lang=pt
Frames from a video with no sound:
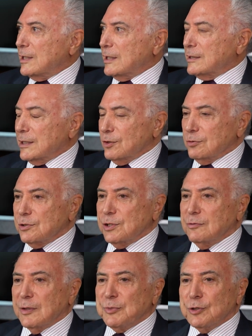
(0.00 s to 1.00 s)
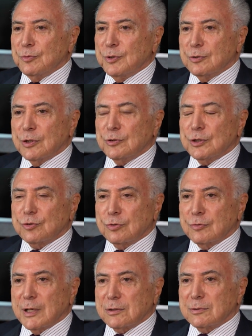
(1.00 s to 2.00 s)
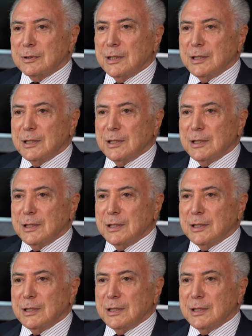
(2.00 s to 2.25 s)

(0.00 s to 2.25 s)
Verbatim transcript: Até que um dia um amigo meu, o Andrés Torquato,